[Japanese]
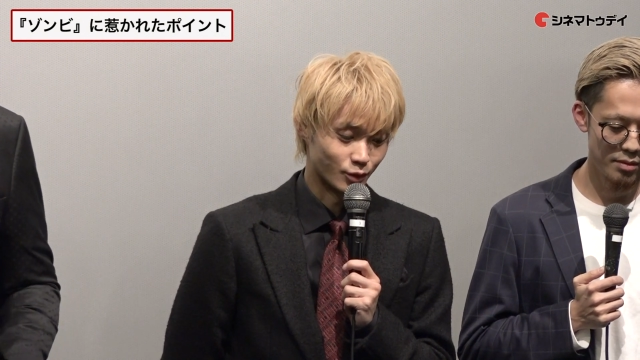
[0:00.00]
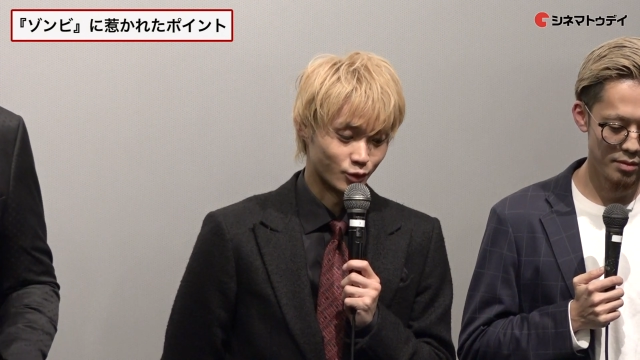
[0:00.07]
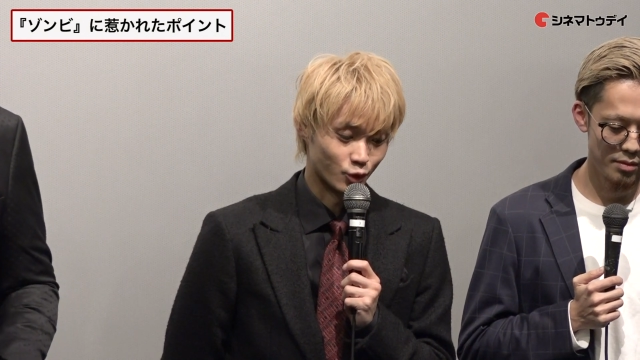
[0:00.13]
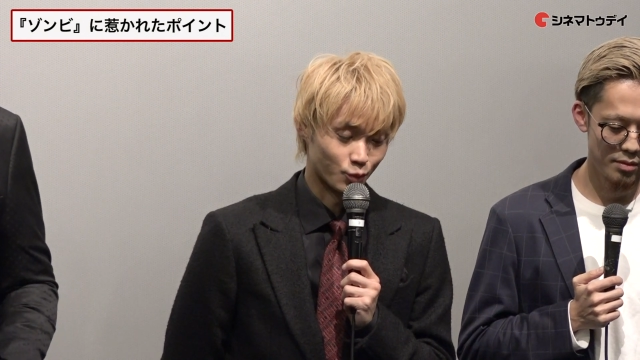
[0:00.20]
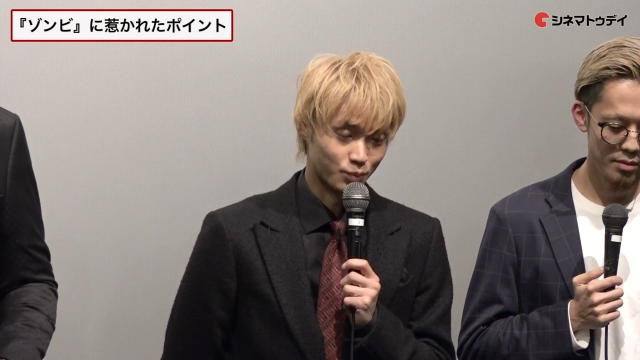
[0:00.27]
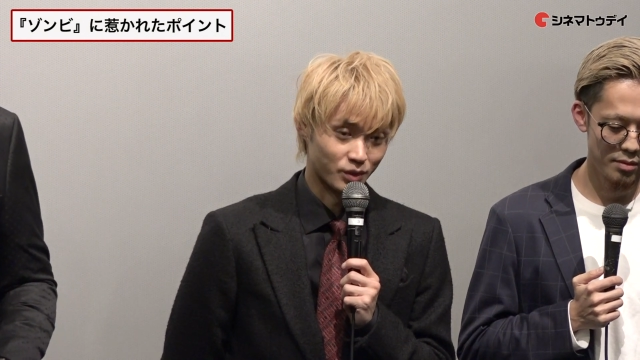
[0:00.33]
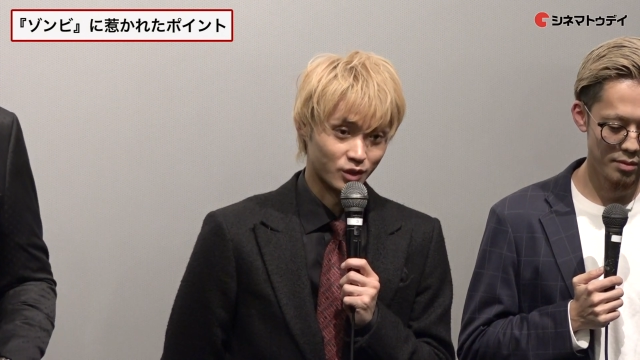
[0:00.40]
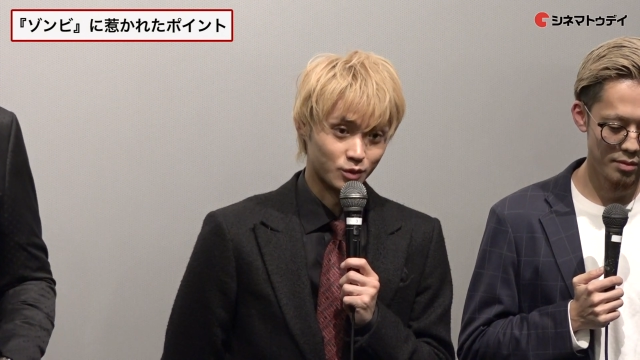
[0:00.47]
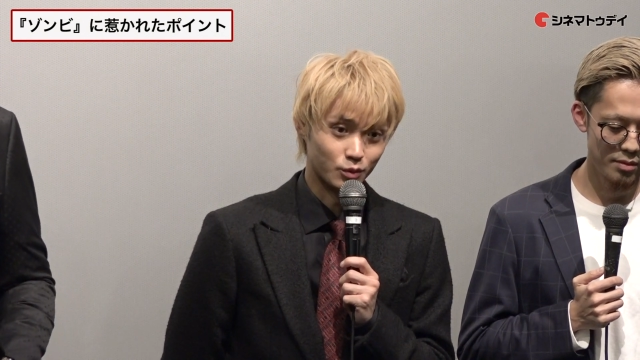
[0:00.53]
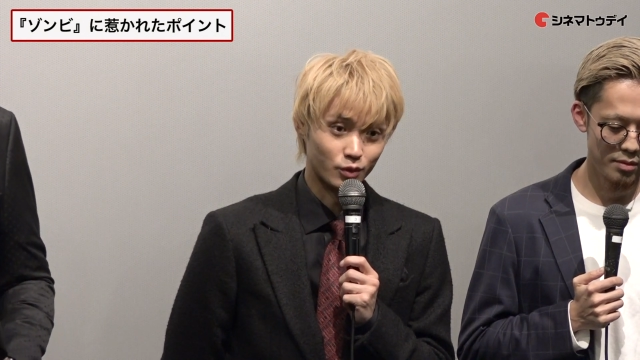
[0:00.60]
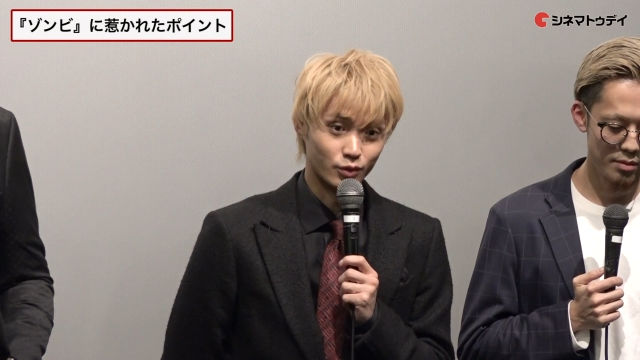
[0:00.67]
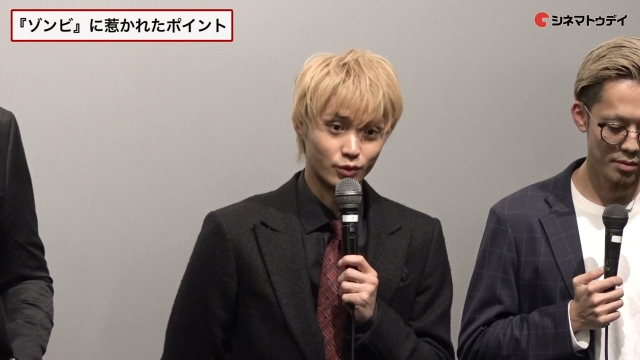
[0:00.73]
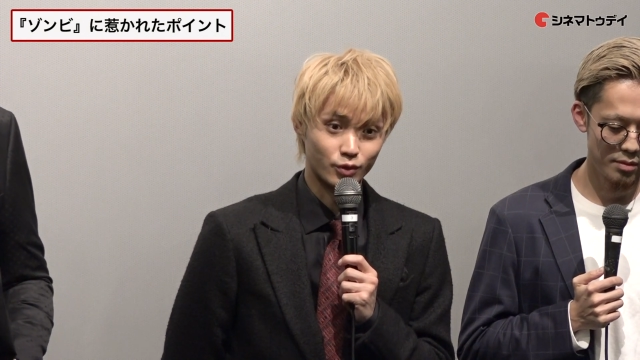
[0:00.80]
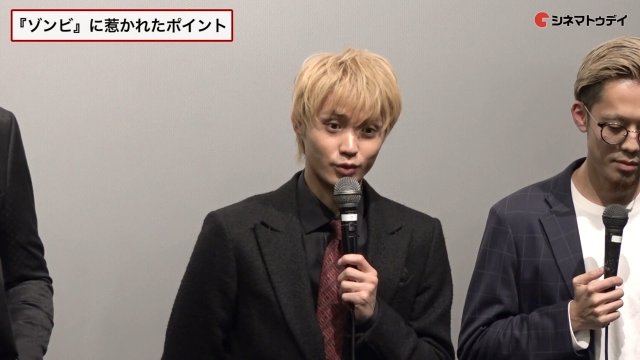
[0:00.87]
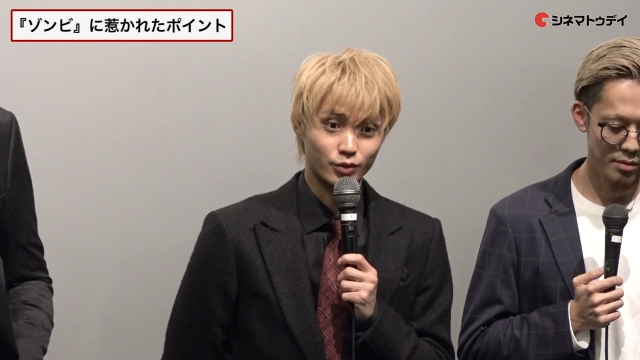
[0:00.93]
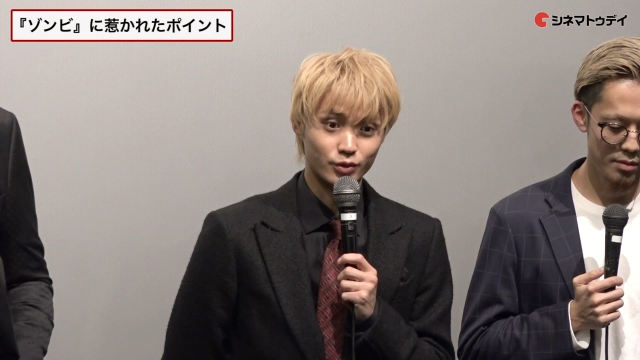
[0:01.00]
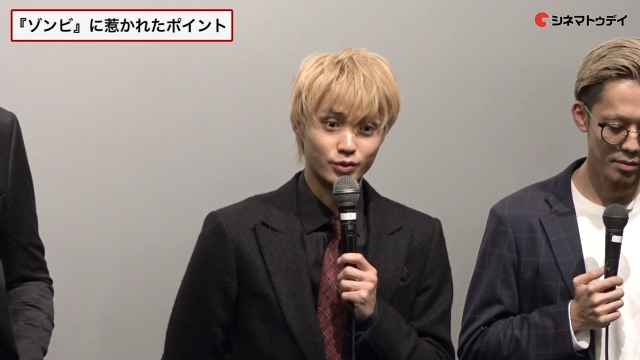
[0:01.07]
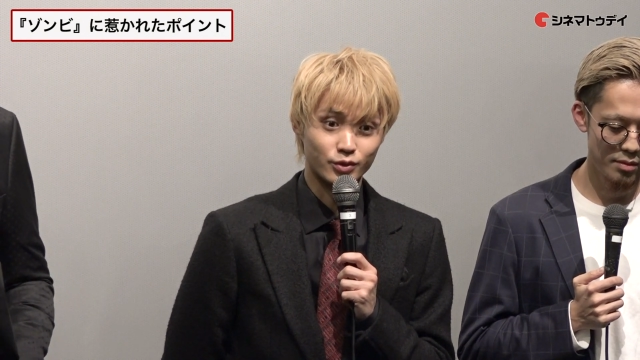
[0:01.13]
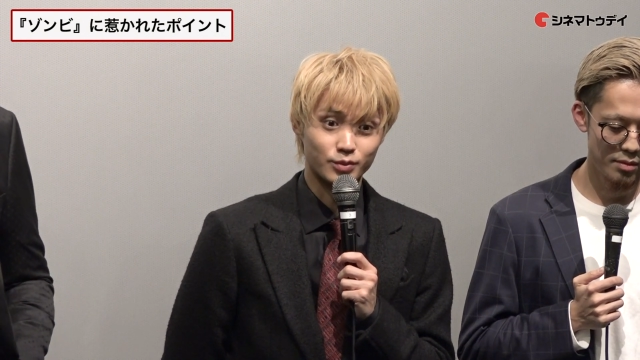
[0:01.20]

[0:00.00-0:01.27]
のショッピングモールとい